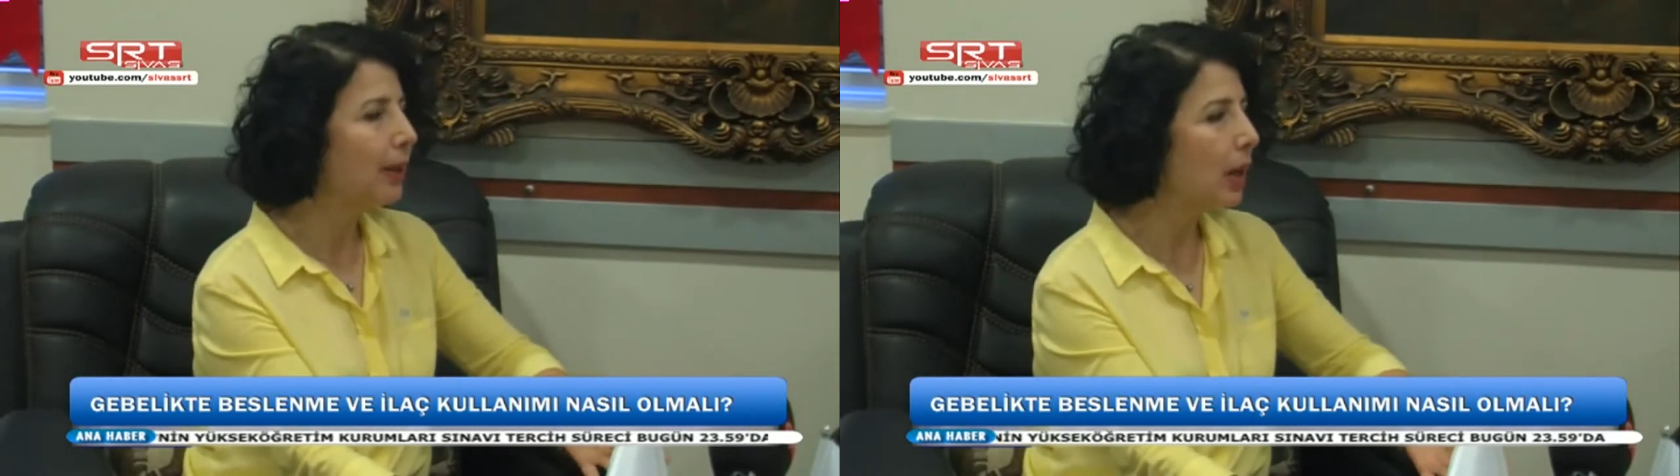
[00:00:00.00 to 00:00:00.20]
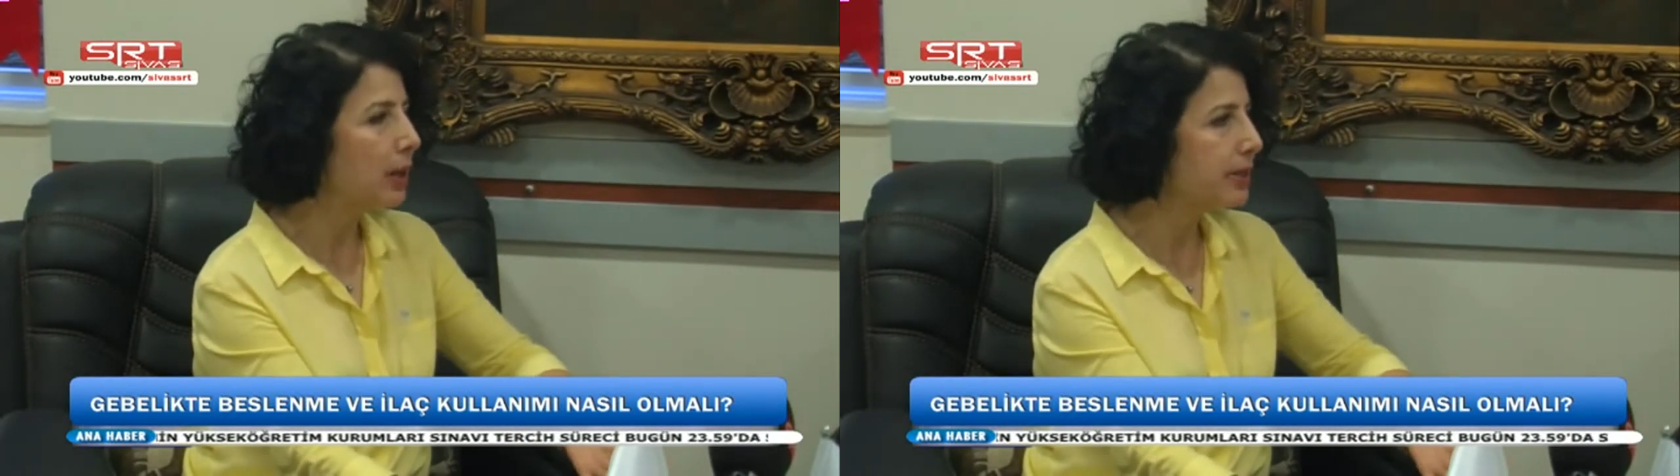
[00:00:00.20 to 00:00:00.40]

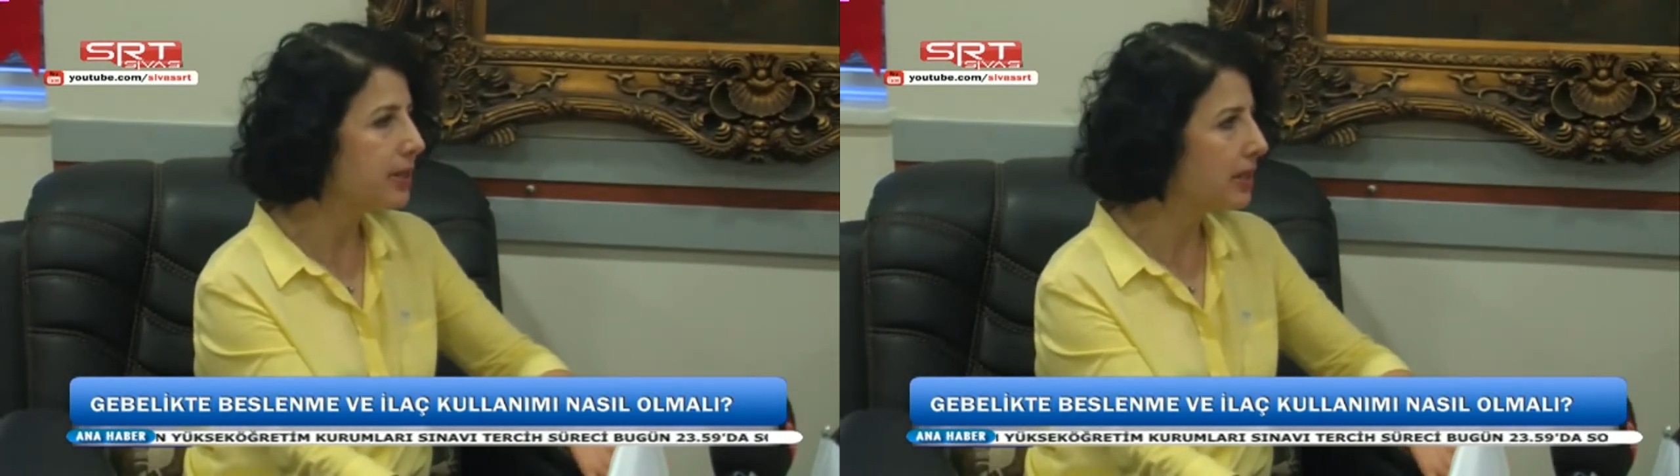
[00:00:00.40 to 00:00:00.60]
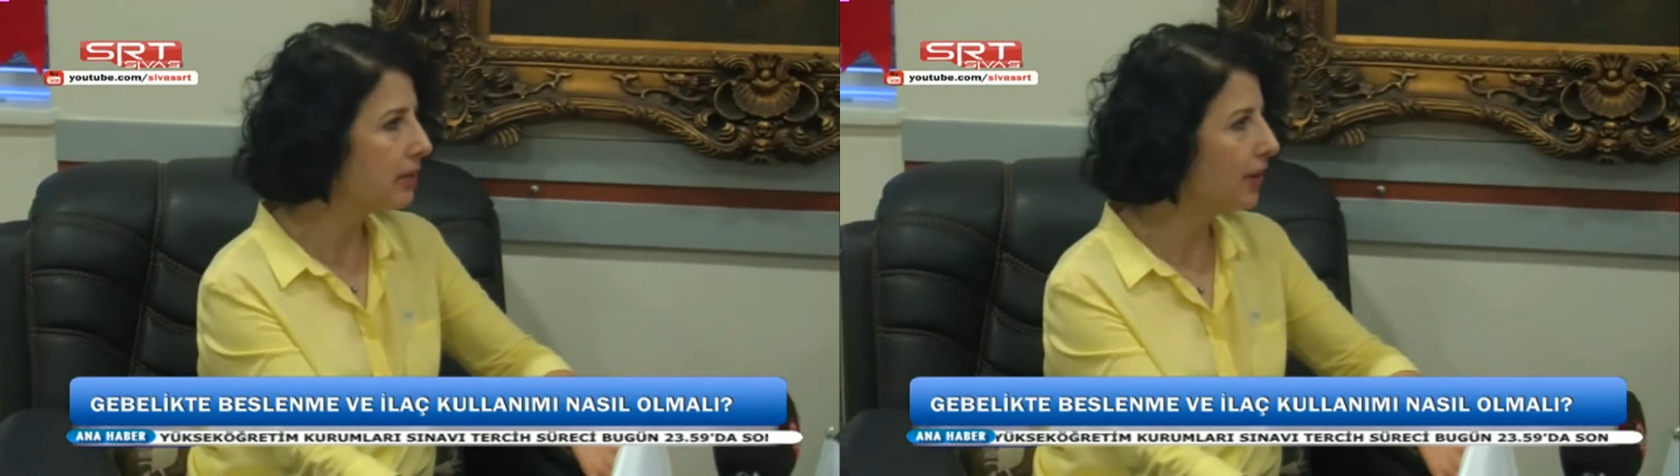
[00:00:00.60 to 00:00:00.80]

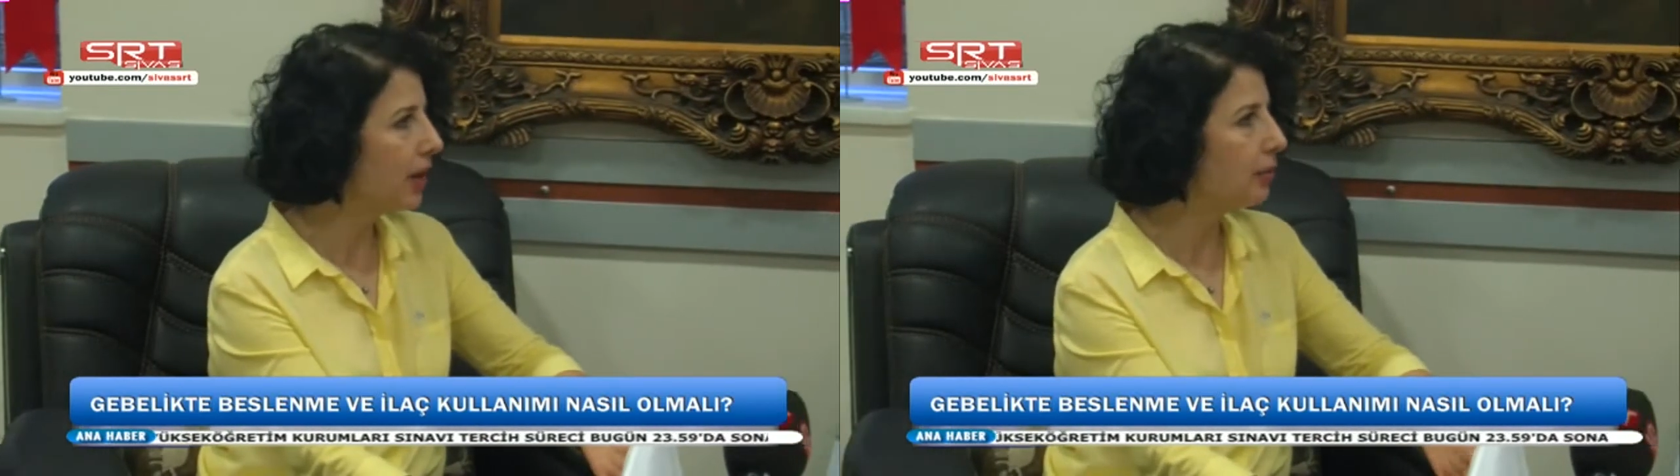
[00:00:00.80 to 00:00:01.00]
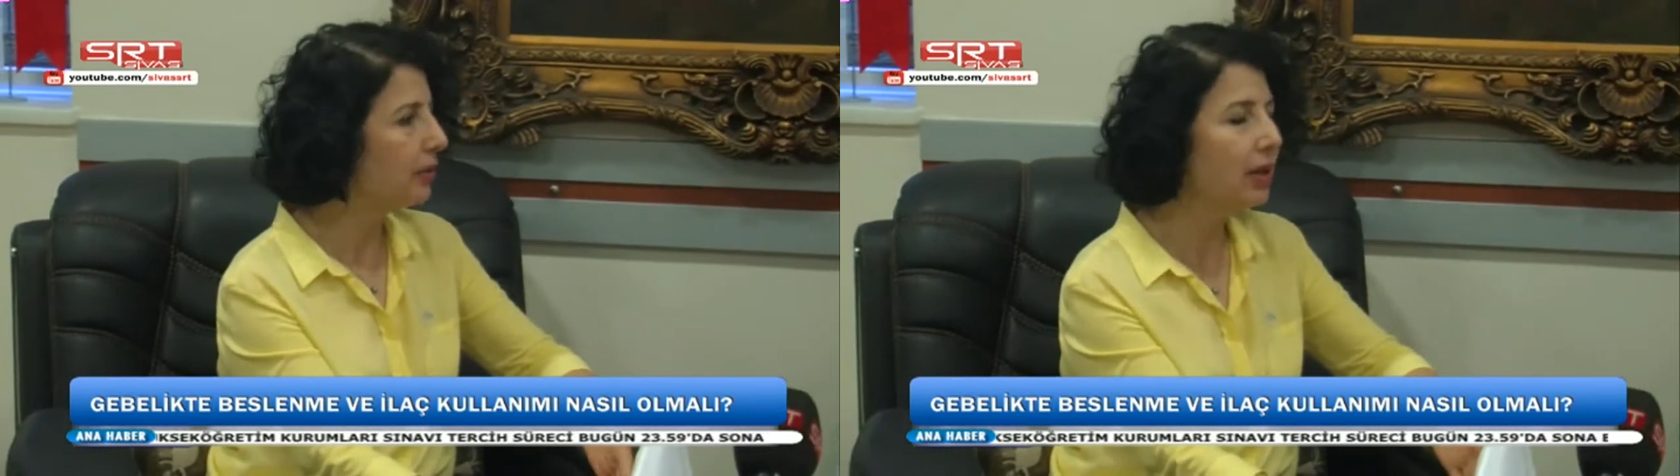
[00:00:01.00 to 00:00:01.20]
Kansızlık
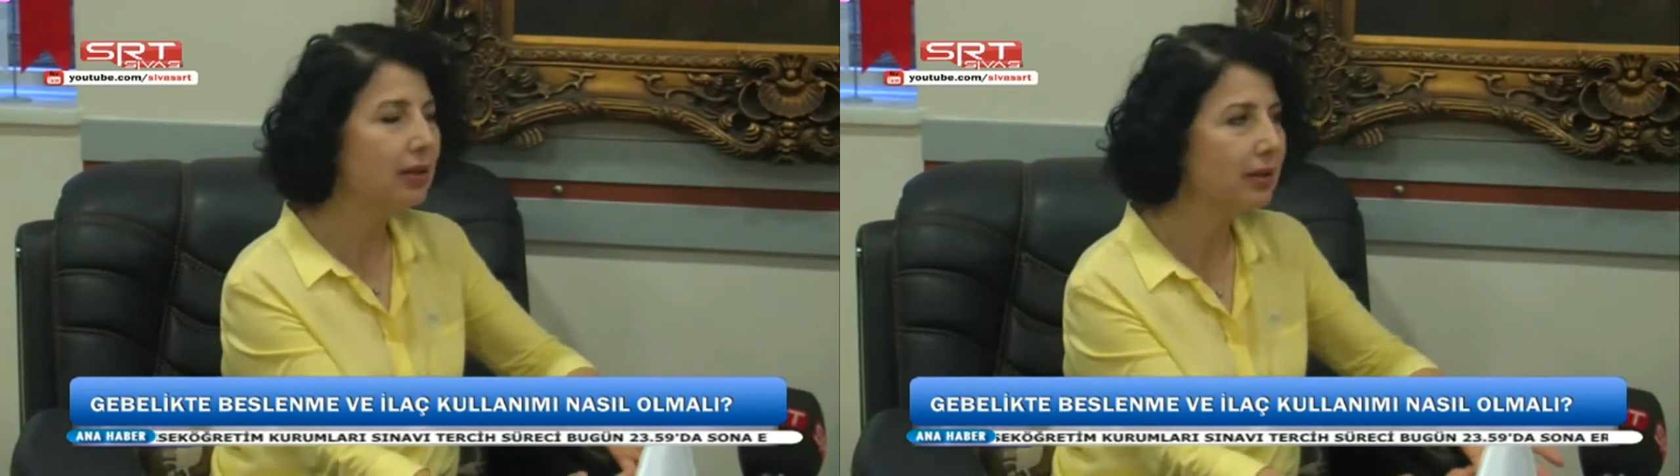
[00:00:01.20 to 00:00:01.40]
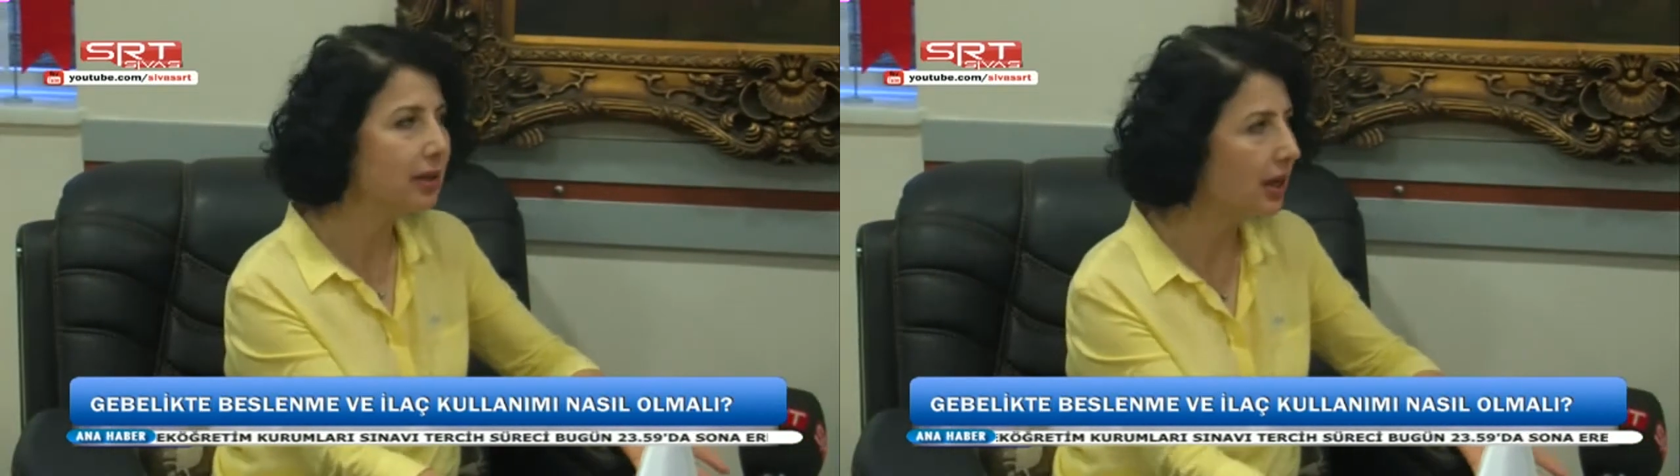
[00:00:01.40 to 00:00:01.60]
var mı? Ya
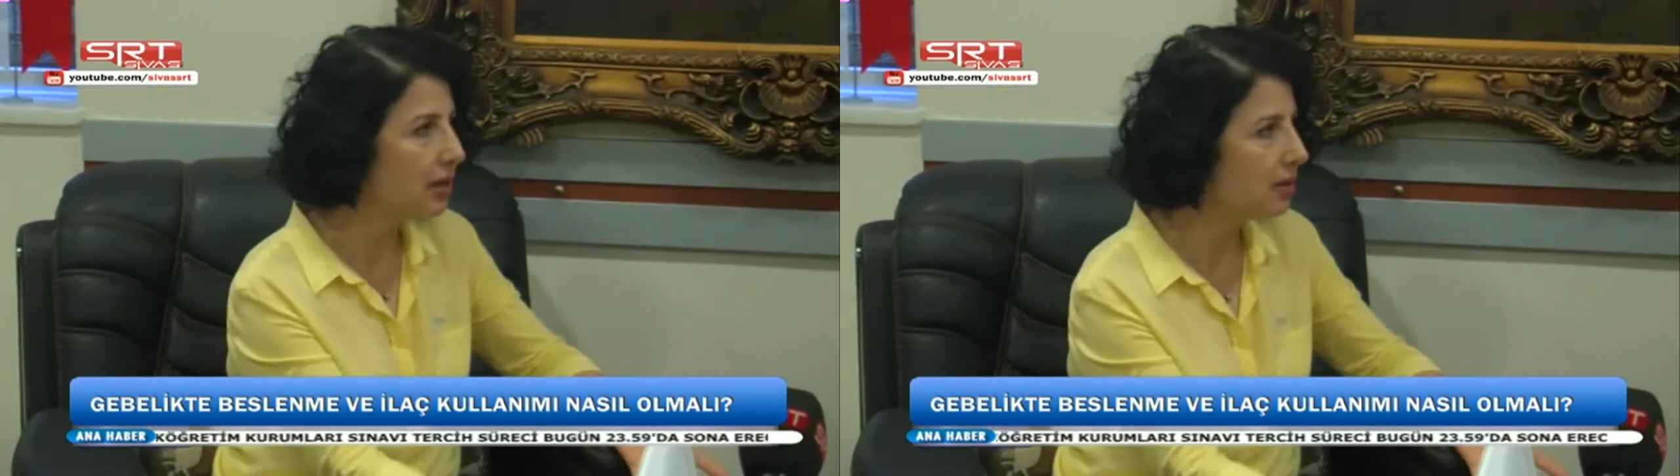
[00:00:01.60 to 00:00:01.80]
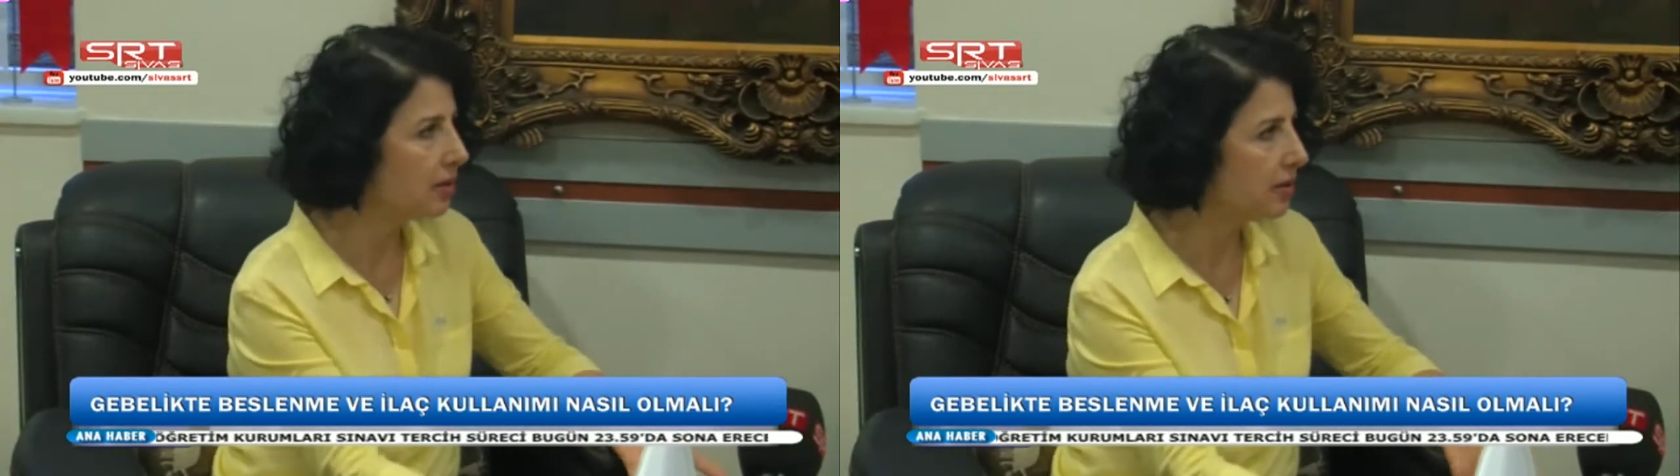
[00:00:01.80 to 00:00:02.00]
da diğer